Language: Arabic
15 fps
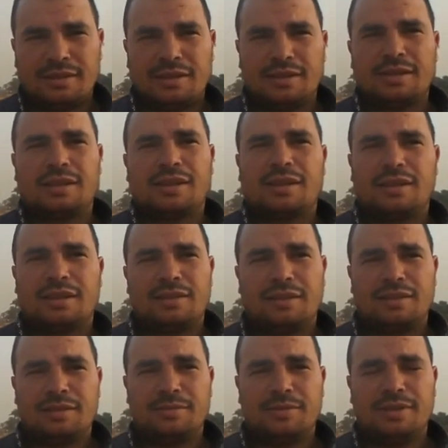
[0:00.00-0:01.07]
حضرتك انا
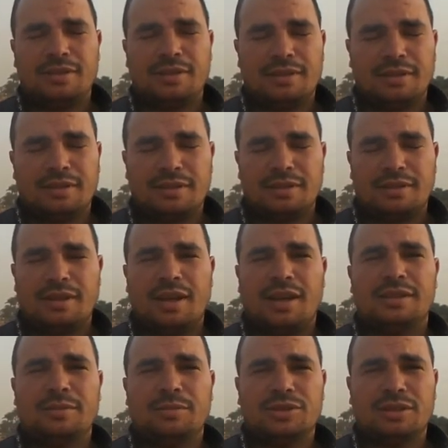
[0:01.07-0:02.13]
دلوقتي من
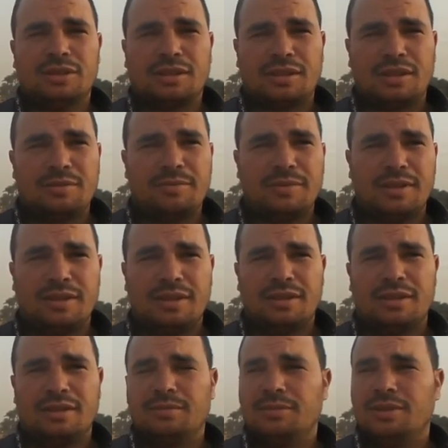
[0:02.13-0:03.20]
احد المتضررين من
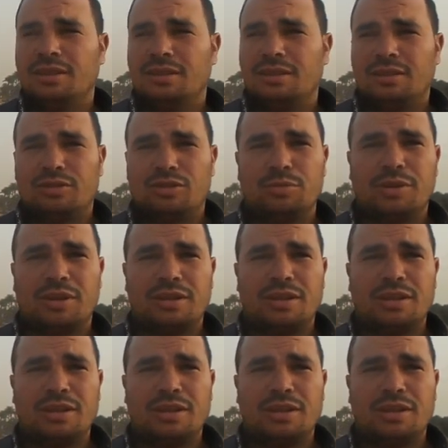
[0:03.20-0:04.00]
من الكوبري